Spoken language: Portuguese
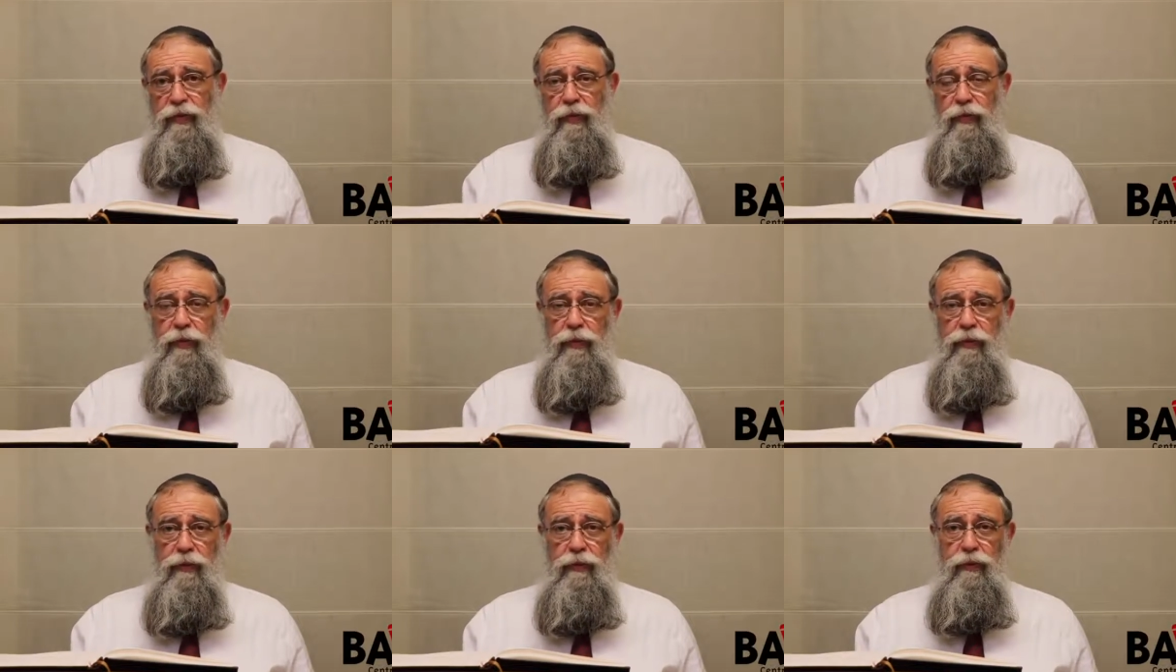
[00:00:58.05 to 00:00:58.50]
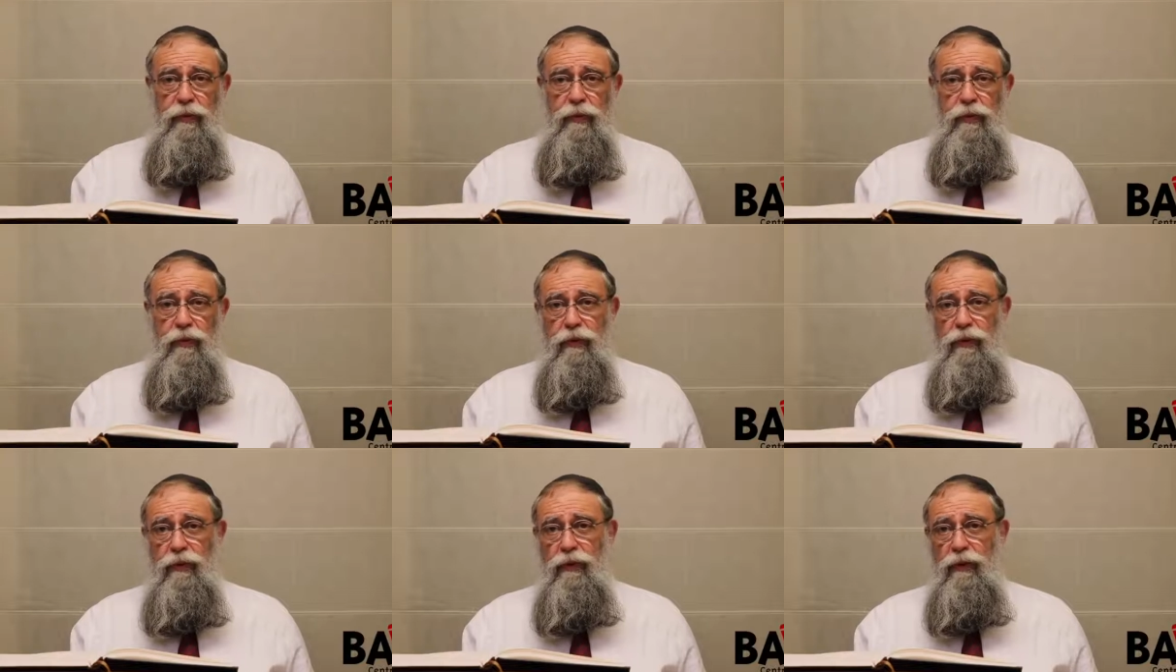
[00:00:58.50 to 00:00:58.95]

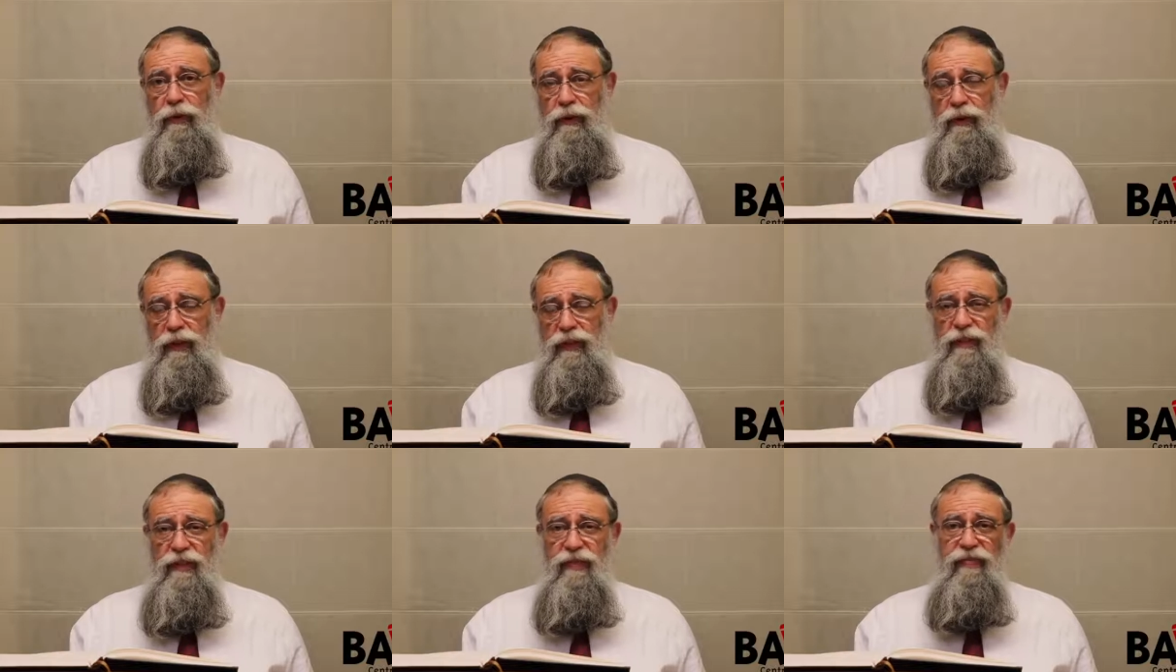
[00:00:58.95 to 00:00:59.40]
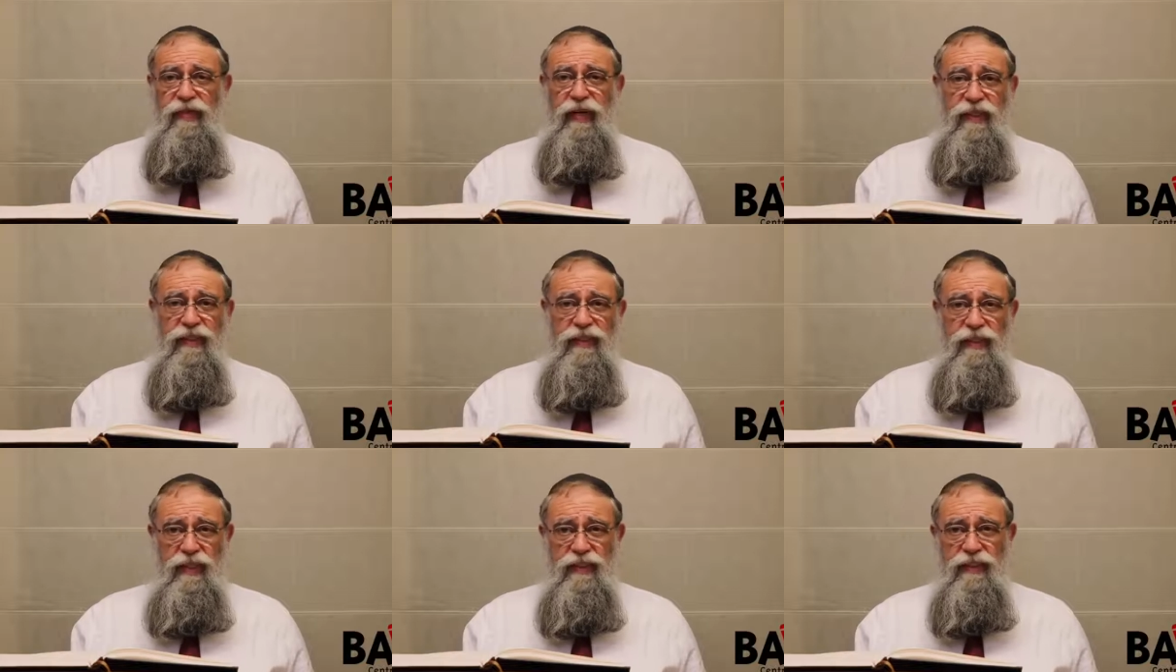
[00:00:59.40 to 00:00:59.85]
mundo, nas
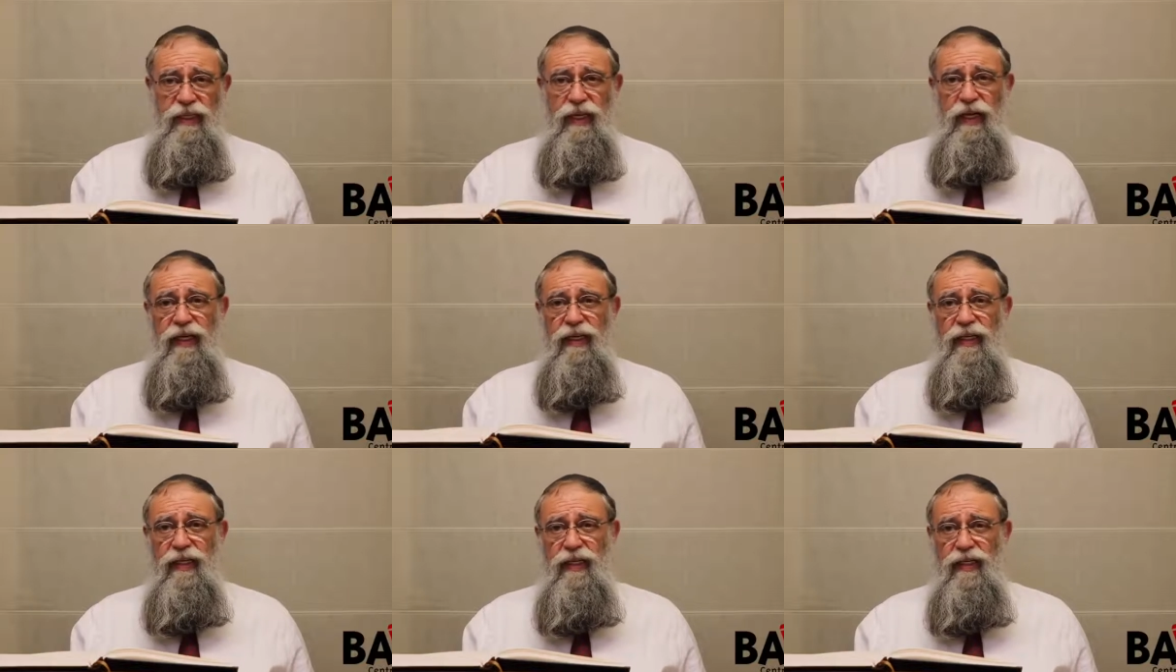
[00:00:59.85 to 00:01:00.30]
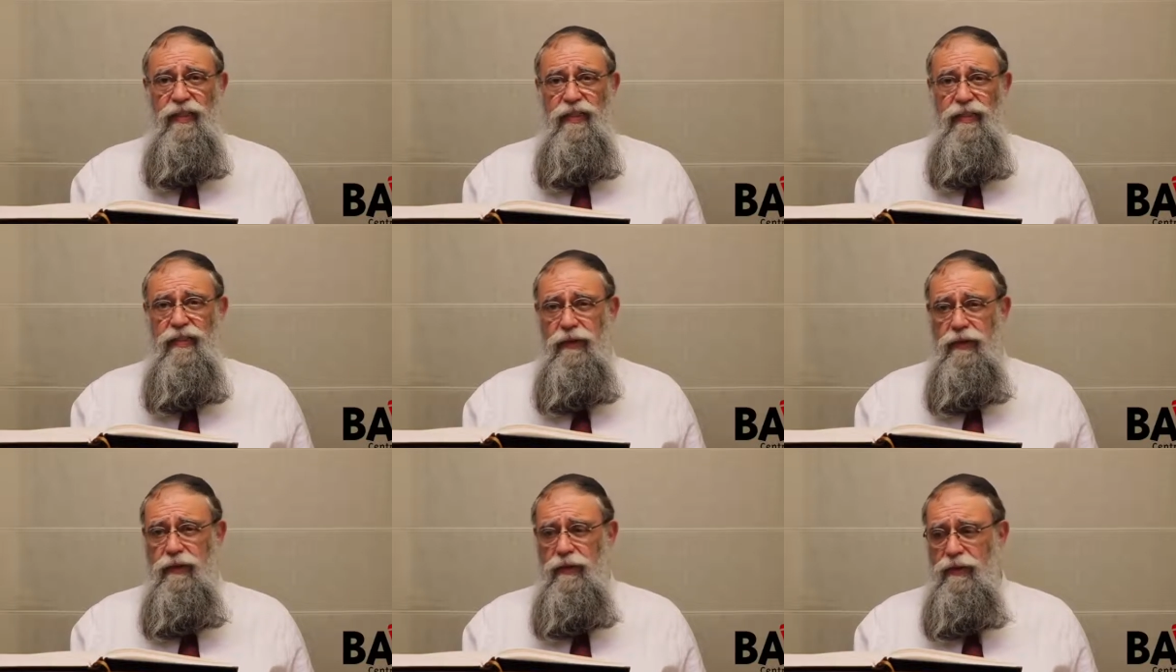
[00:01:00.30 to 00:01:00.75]
diversas
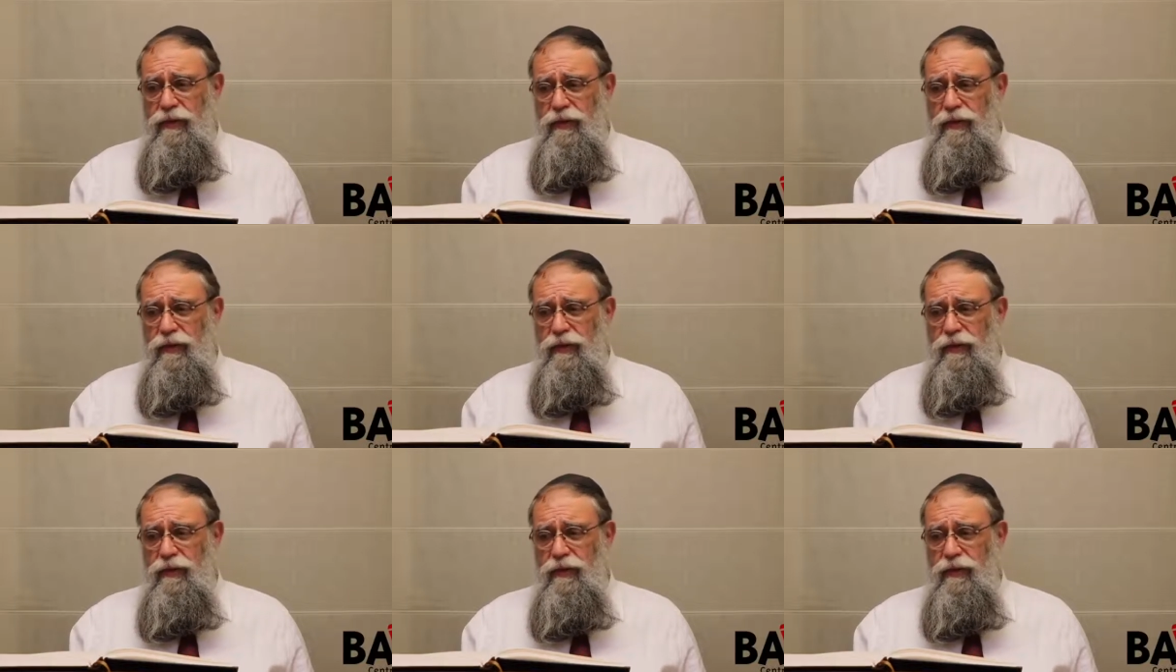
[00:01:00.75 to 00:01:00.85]
áreas,